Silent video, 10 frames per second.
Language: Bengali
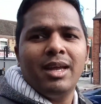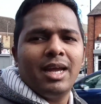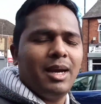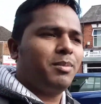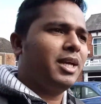
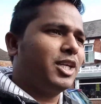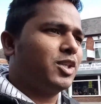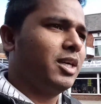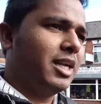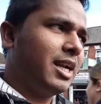
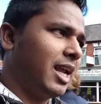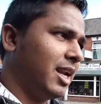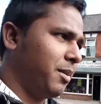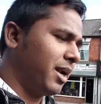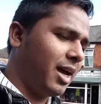অ্যাপ্লিকেশনের ডেডলাইন
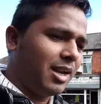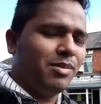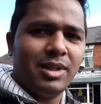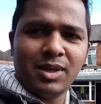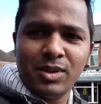আমার হারাই
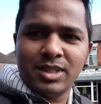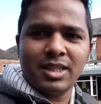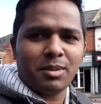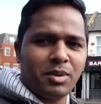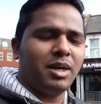ফেলতে হয়েছে
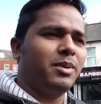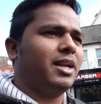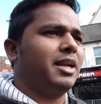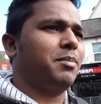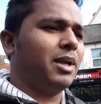তারপরে আমি আর
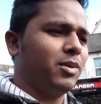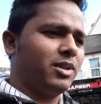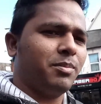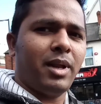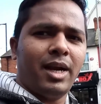অ্যাপ্লাই করতে
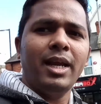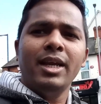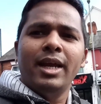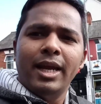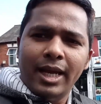পারি নাই
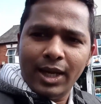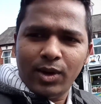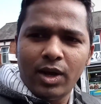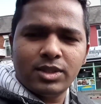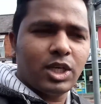এগুলো
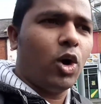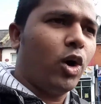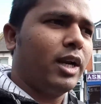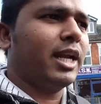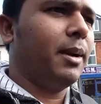হচ্ছে
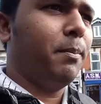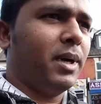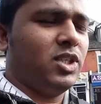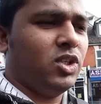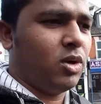অন
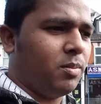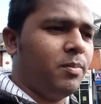ক্যাম্পাস জব